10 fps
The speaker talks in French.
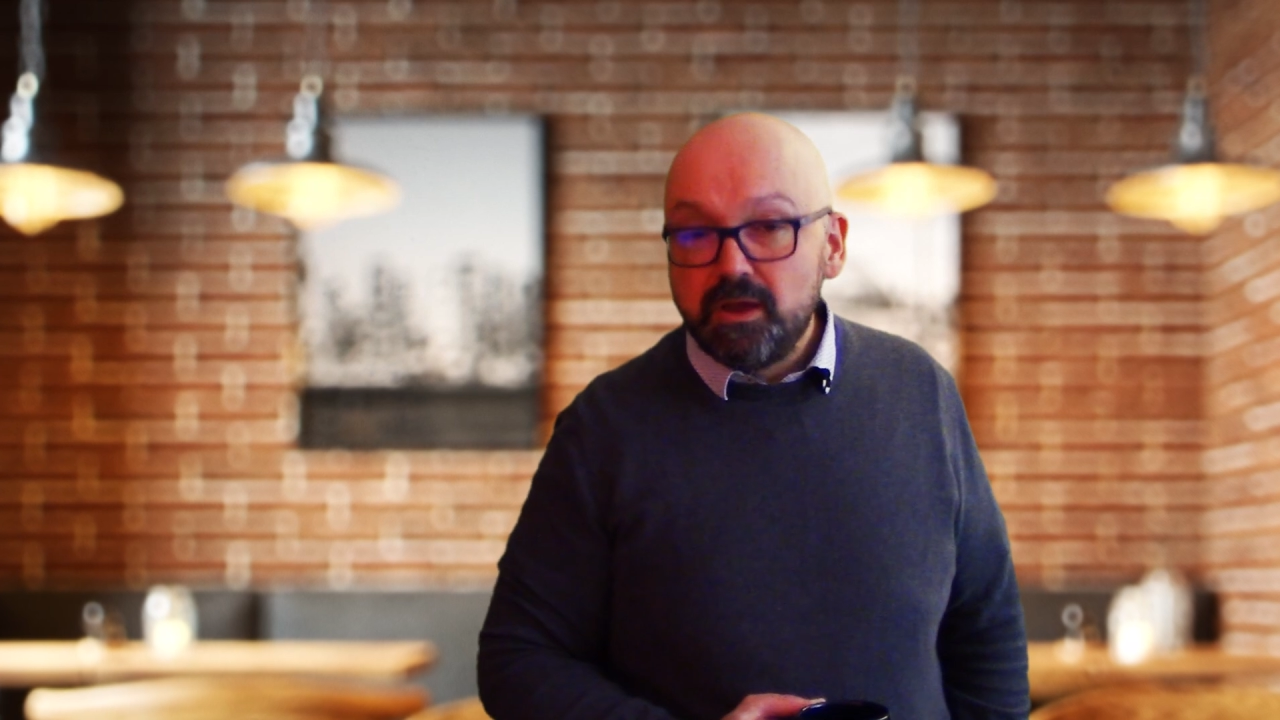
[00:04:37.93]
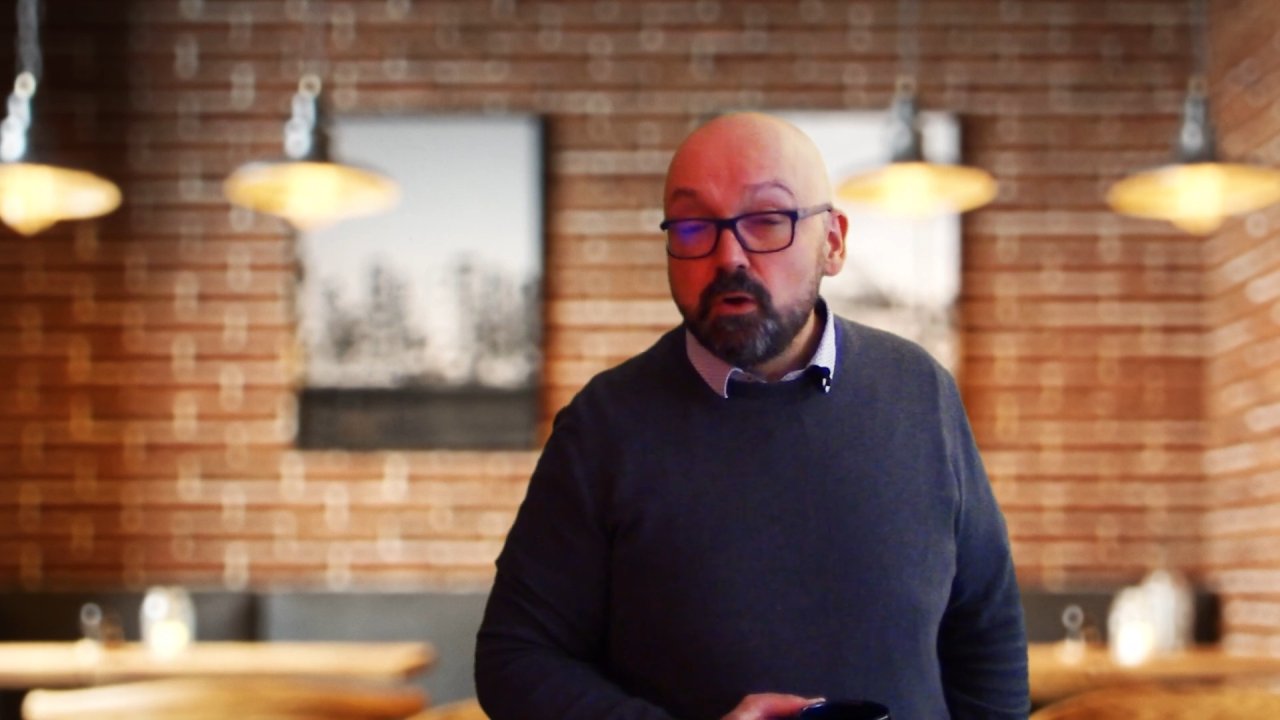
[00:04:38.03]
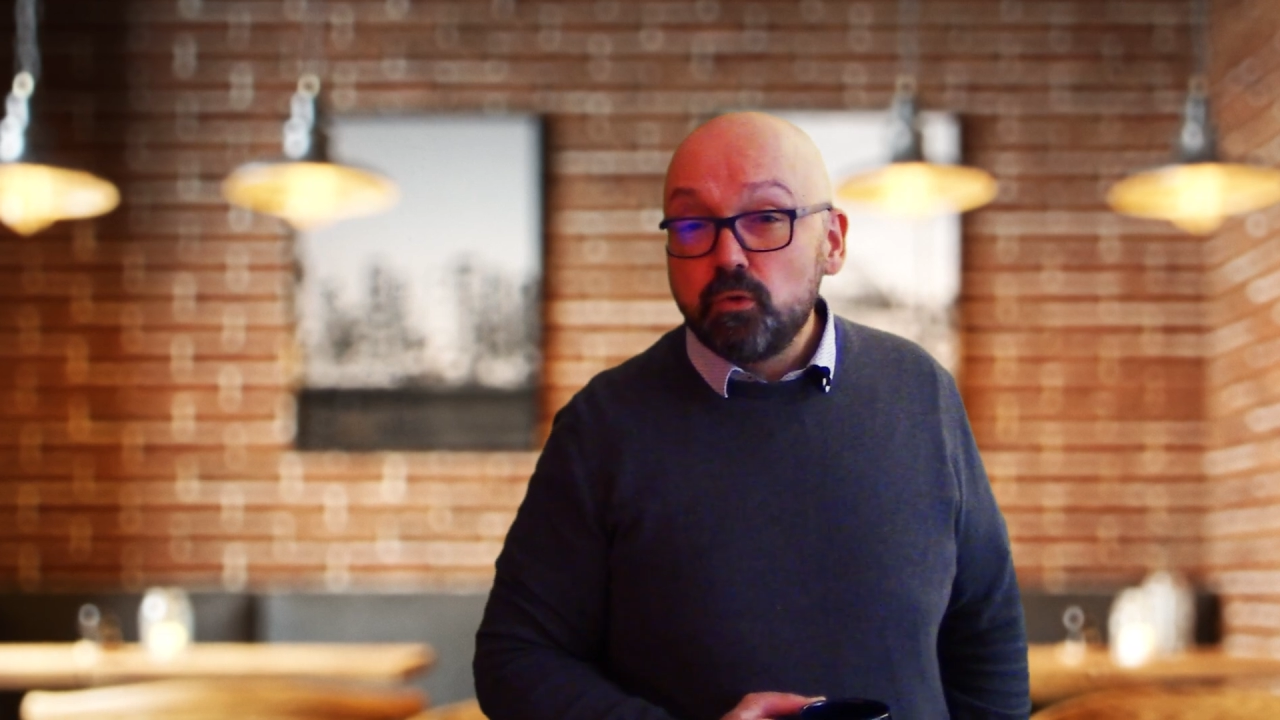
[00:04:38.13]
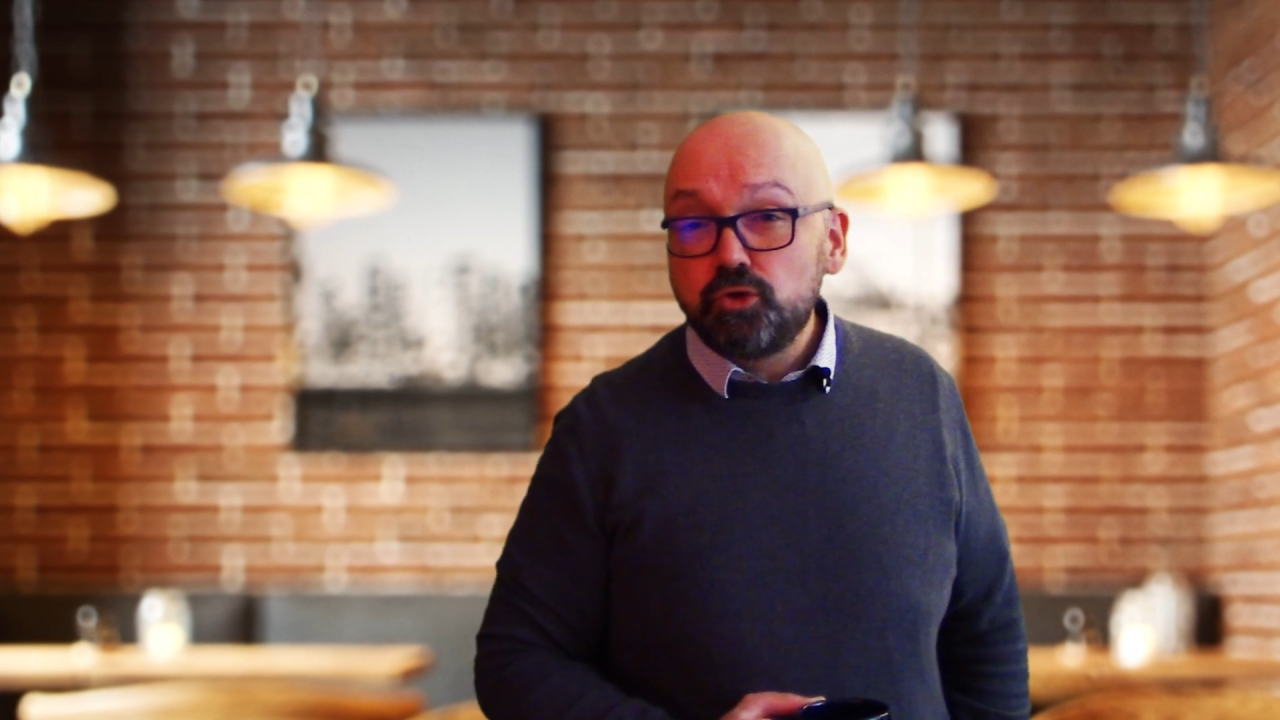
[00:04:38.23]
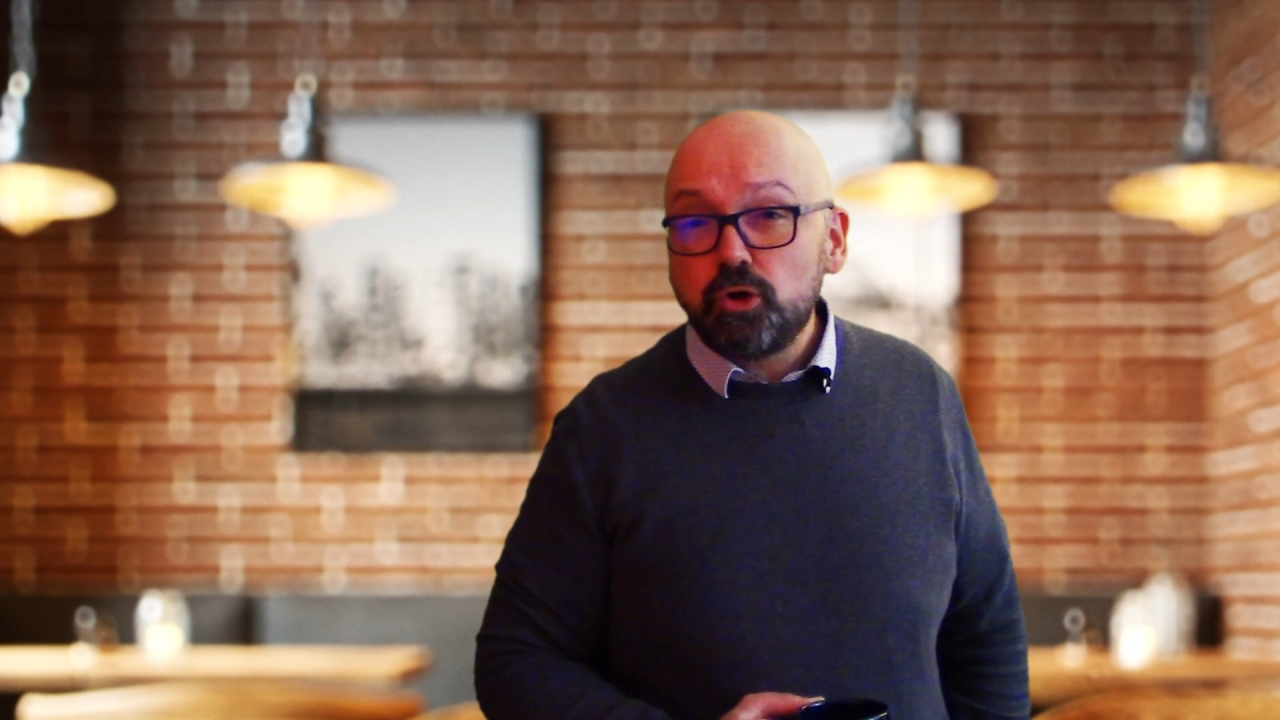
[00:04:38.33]

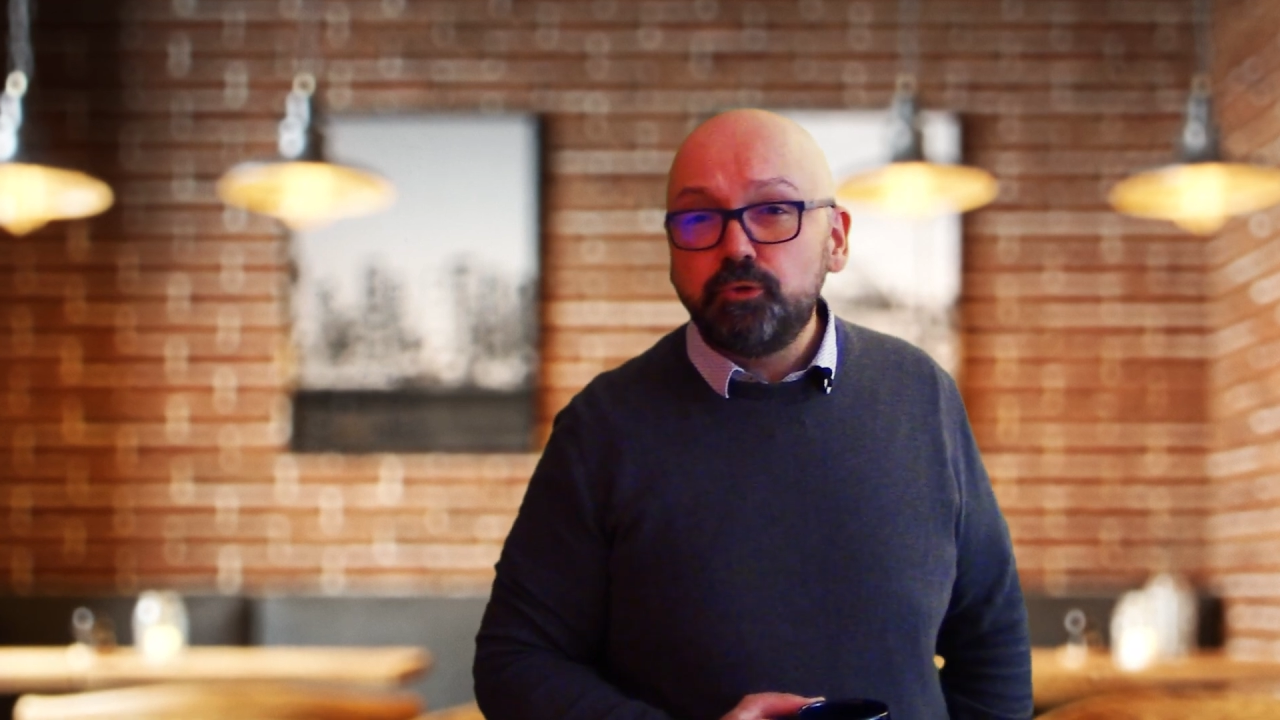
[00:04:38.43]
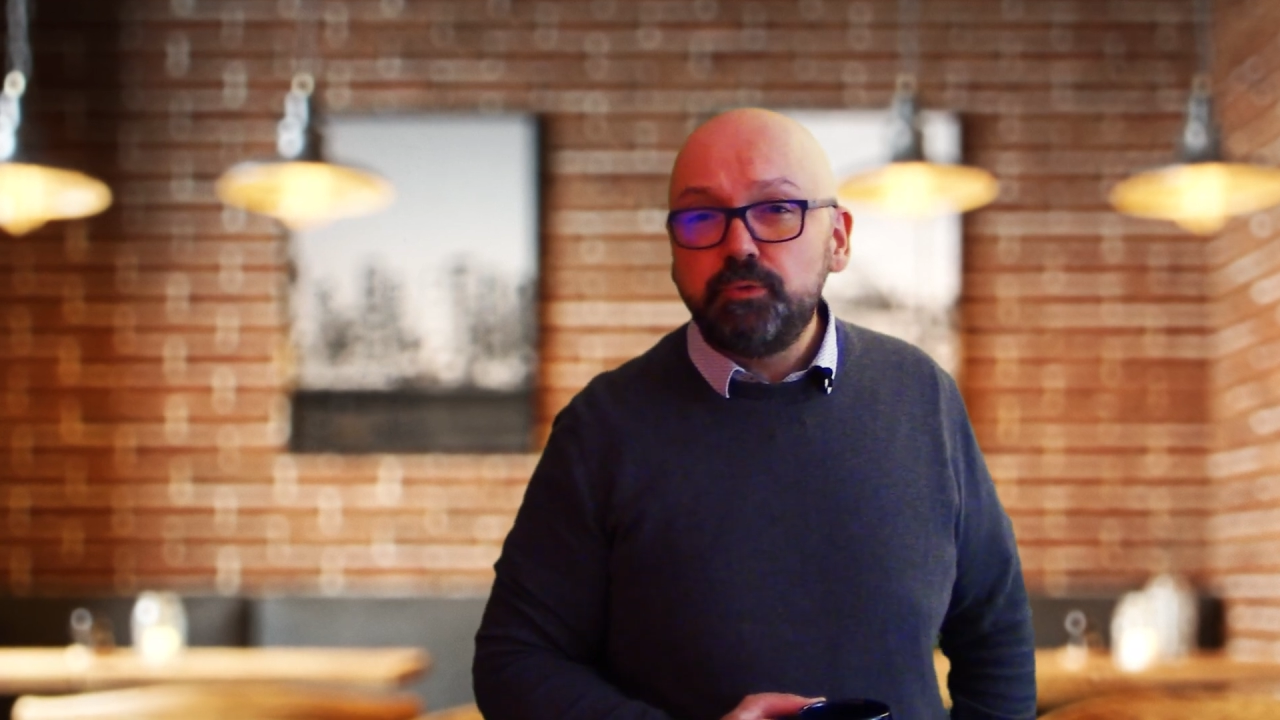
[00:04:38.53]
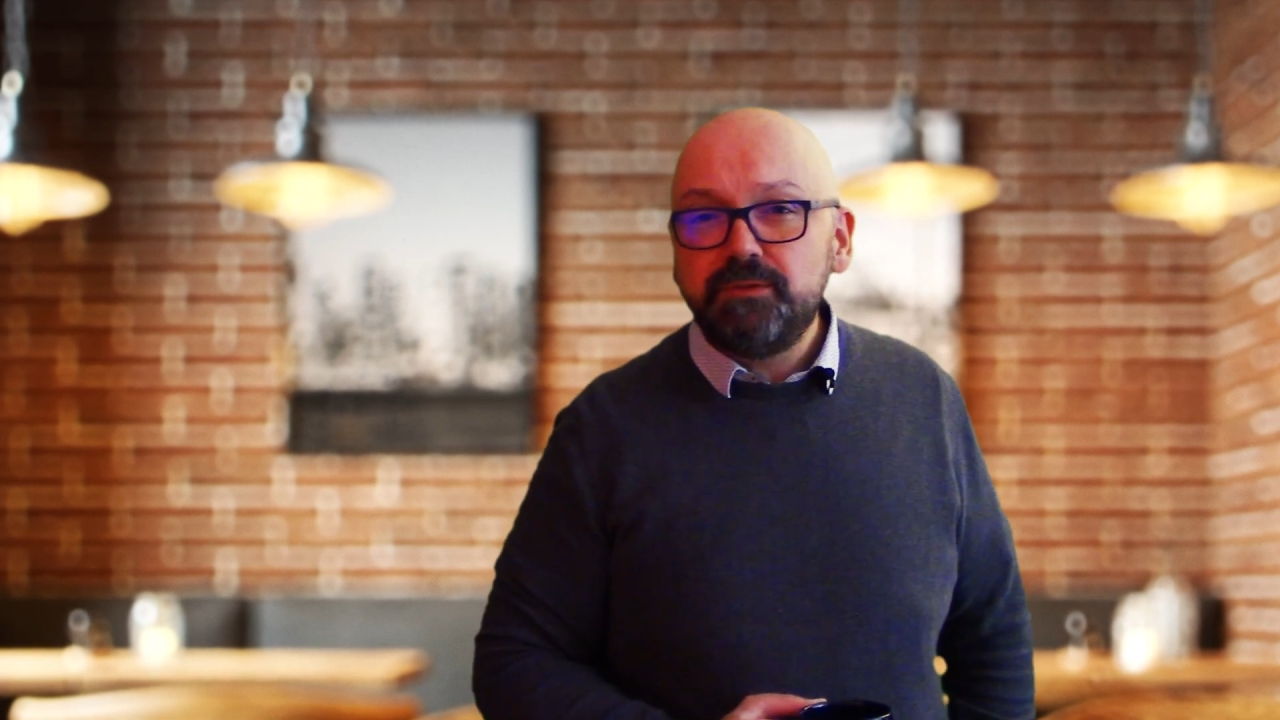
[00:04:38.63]
Aujourd'hui,